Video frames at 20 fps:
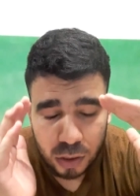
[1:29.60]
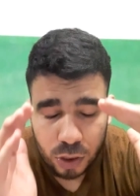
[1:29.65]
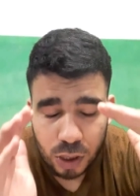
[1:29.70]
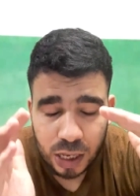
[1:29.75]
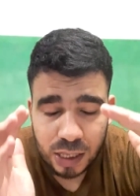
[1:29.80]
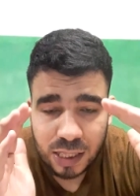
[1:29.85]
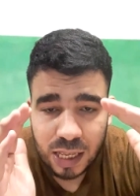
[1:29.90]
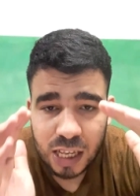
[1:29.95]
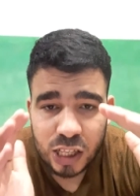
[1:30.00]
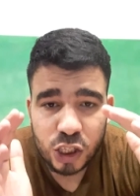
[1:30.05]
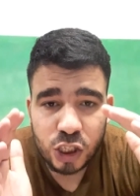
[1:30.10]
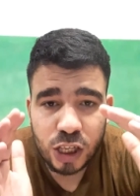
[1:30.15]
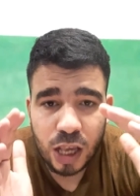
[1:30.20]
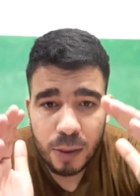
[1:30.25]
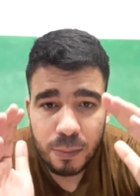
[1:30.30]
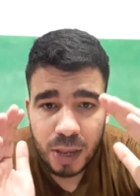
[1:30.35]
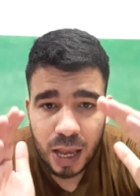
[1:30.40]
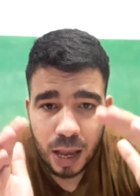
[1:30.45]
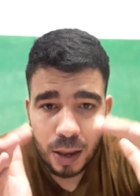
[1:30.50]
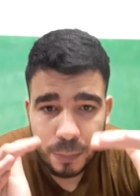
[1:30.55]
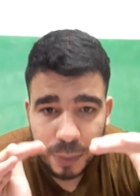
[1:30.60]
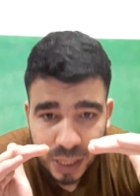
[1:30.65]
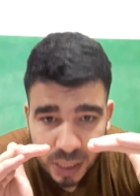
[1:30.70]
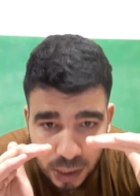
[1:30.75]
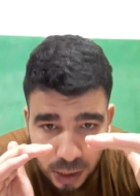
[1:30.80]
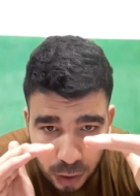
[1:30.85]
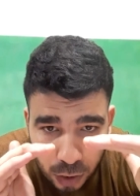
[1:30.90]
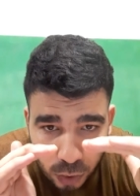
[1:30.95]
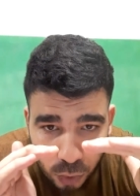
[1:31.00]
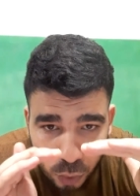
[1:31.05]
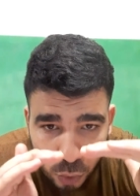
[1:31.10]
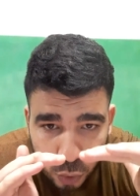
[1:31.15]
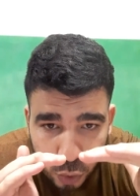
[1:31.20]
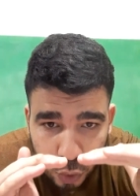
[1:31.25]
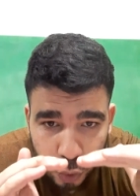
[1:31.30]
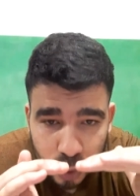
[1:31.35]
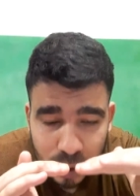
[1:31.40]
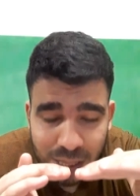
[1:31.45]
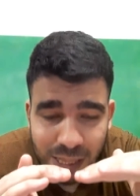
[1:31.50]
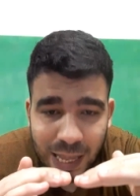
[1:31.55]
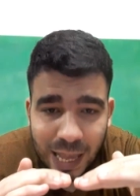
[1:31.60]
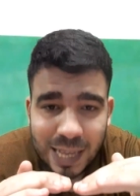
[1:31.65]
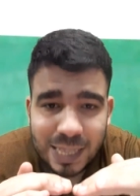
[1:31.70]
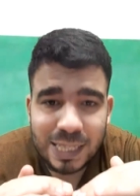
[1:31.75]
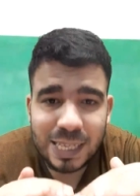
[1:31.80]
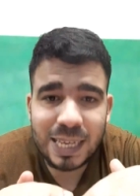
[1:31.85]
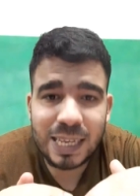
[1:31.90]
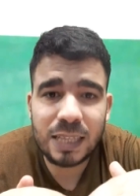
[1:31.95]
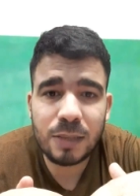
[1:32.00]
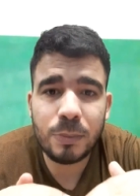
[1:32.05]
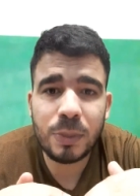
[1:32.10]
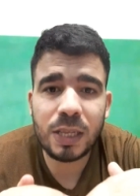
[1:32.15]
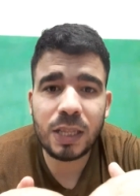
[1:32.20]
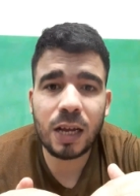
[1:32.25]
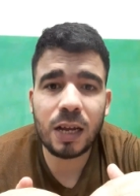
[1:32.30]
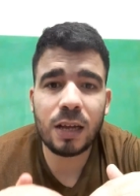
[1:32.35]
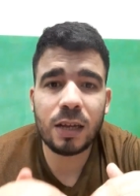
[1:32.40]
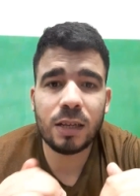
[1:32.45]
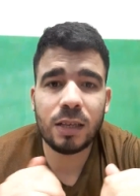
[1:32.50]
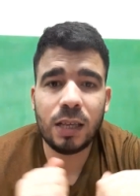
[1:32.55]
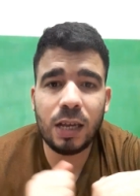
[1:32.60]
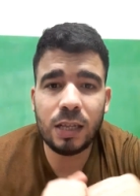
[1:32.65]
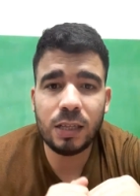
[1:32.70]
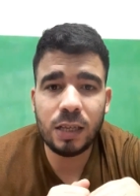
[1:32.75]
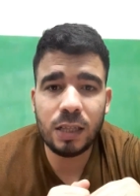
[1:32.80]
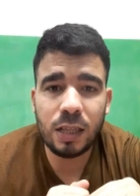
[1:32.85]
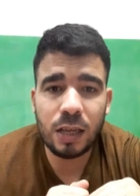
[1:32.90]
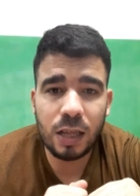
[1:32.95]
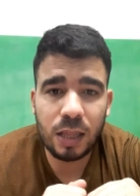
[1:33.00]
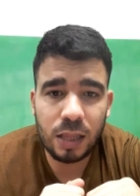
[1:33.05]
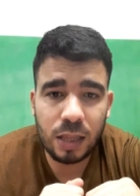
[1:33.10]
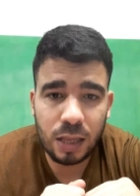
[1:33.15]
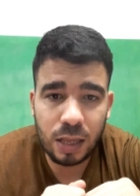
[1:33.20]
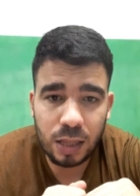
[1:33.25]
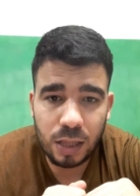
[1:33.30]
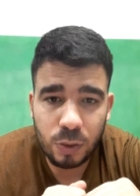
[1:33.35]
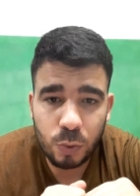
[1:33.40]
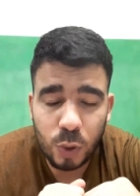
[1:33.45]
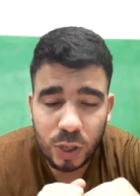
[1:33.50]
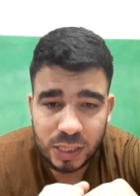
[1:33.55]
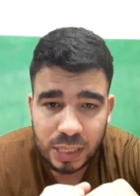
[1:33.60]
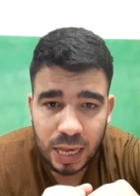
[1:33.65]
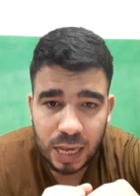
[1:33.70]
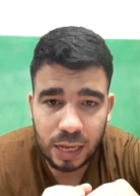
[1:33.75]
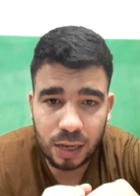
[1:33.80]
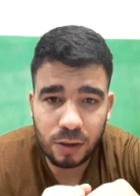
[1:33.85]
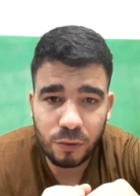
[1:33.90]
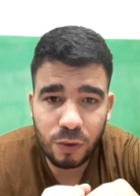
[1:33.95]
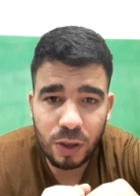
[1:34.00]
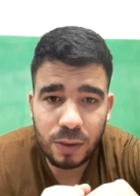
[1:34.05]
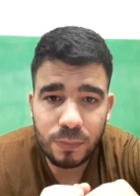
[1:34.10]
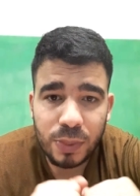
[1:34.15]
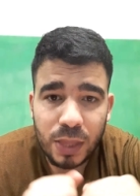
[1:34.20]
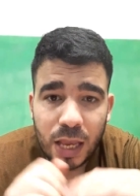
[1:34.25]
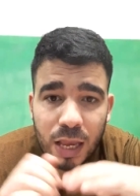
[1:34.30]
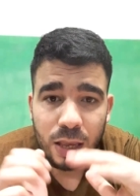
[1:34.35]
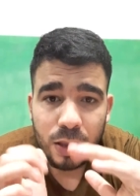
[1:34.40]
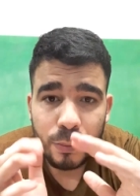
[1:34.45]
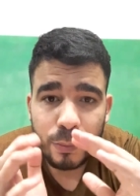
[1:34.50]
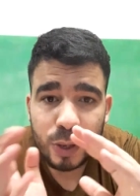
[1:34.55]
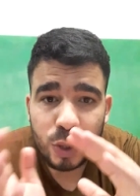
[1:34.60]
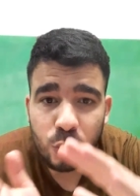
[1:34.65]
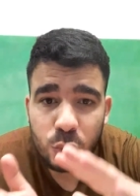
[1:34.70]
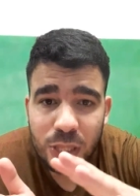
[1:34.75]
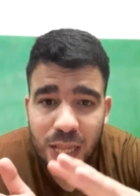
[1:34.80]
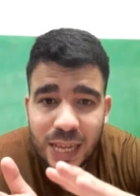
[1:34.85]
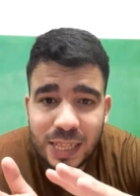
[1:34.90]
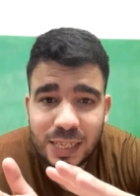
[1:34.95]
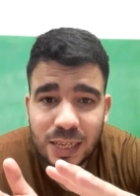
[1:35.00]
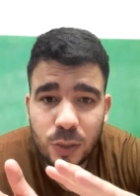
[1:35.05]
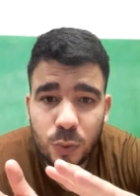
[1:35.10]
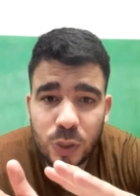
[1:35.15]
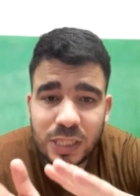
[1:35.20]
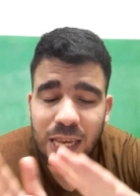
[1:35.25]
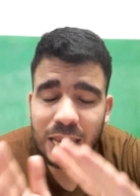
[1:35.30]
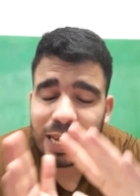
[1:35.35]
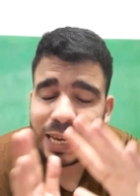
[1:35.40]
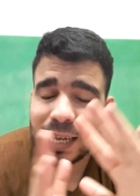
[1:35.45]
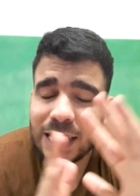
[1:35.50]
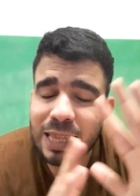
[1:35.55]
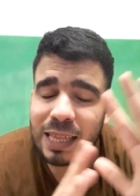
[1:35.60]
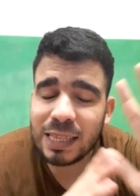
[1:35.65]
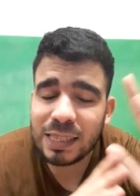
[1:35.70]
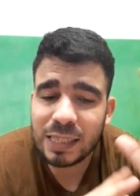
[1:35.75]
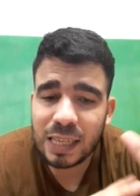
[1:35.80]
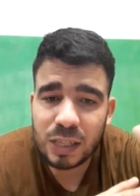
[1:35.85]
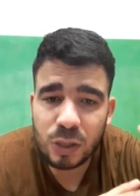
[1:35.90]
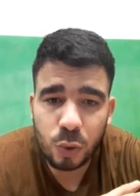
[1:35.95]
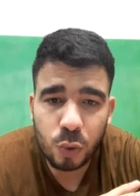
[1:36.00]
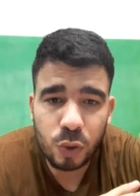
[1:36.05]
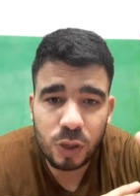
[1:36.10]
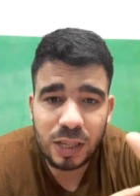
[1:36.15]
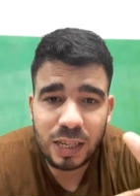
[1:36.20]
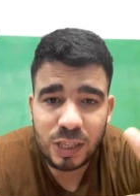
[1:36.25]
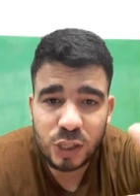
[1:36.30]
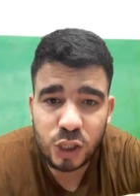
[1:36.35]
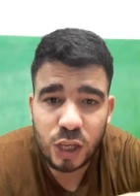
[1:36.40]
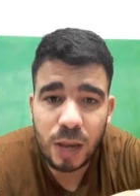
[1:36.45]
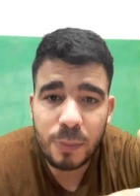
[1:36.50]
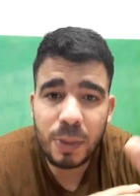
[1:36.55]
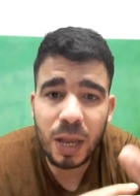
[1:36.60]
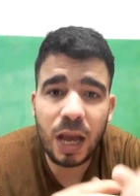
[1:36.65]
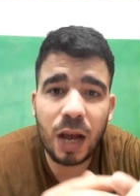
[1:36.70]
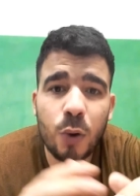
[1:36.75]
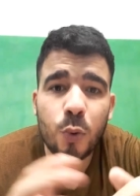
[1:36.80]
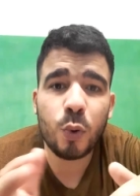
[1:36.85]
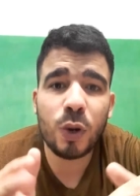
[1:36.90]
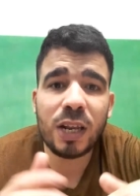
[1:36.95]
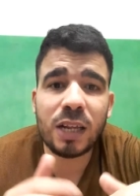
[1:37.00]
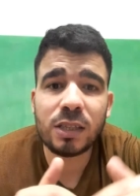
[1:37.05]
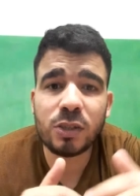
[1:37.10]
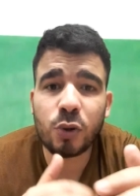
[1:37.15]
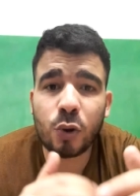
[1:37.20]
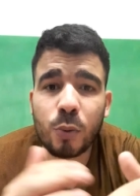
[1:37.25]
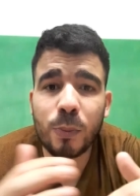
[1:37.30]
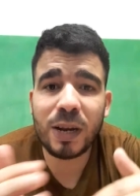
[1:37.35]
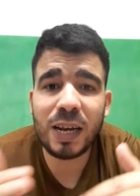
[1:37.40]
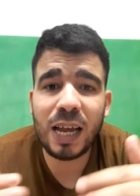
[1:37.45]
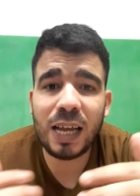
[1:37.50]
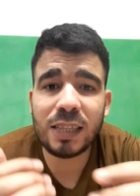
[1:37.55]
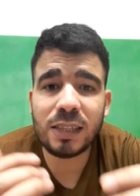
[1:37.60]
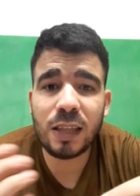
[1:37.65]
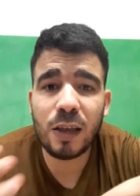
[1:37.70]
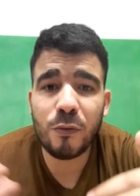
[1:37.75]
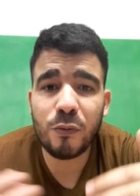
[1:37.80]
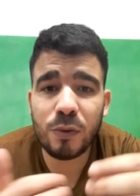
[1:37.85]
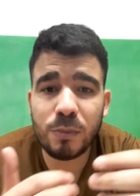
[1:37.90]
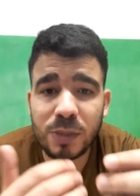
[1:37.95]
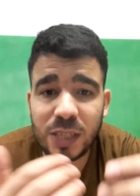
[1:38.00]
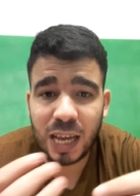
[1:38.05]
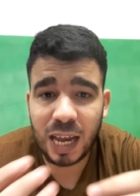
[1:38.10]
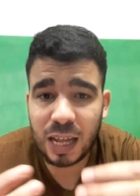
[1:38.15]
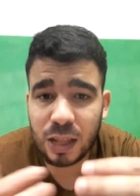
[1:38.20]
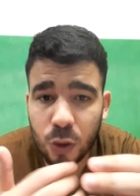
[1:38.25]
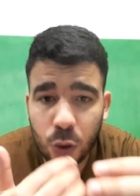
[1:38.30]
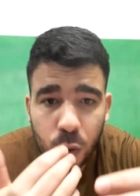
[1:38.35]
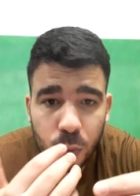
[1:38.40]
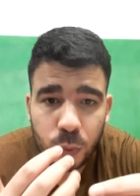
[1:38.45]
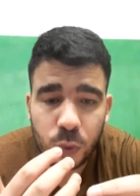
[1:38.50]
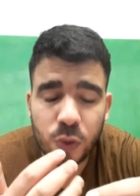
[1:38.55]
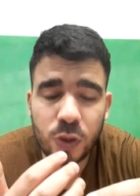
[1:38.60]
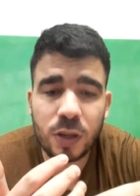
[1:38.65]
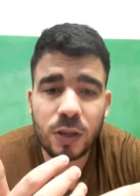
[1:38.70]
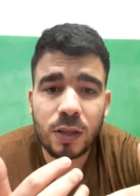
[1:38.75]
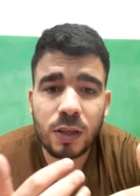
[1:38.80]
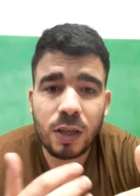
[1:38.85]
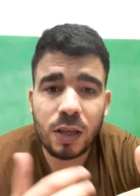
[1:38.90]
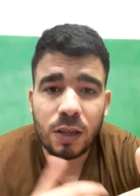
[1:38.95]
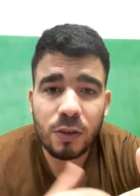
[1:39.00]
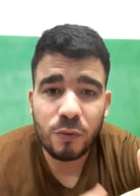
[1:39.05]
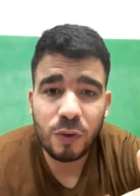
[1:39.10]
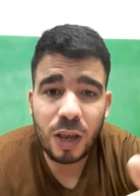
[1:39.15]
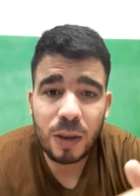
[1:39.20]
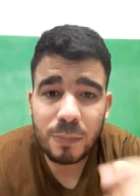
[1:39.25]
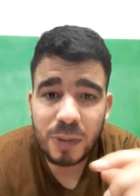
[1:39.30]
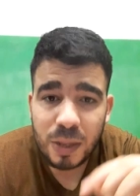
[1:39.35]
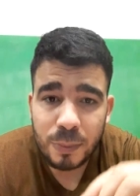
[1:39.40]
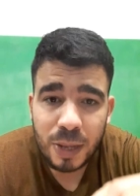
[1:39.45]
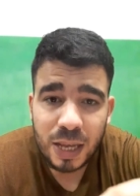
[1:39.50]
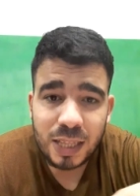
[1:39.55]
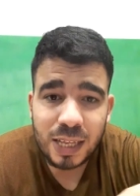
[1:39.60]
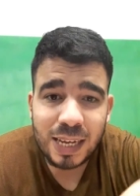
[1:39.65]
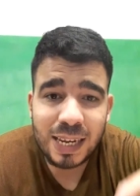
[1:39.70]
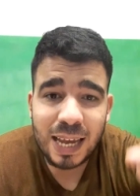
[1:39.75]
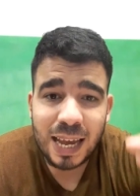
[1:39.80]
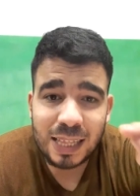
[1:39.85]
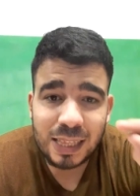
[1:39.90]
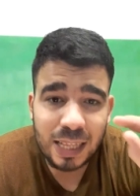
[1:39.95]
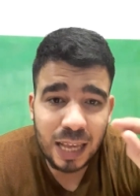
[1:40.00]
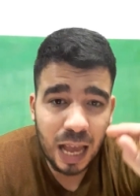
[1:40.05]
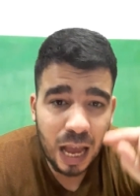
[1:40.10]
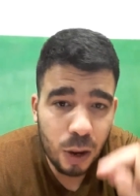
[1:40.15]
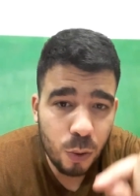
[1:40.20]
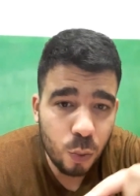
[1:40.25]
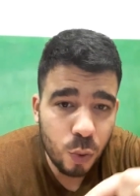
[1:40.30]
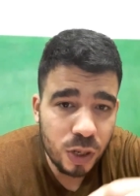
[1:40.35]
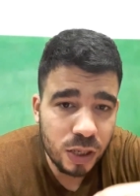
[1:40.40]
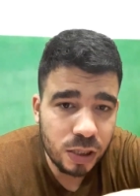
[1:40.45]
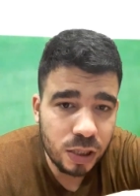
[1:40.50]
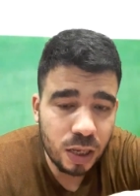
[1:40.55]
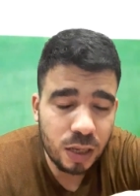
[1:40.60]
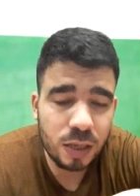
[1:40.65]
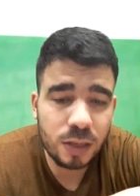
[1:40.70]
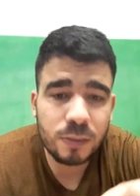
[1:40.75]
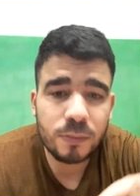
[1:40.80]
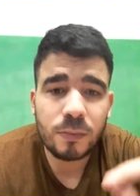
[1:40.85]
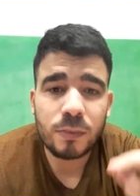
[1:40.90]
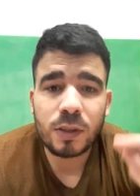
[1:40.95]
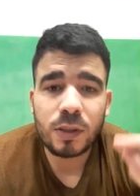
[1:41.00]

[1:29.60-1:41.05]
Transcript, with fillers: تحتاج الجامعة منك وجود العديد من يعني الوثائق بدون هذه الوثائق لن تدخل للجامعة ولن تقبل حتى في امتحان القبول فهم لماذا؟ لأن أول شيء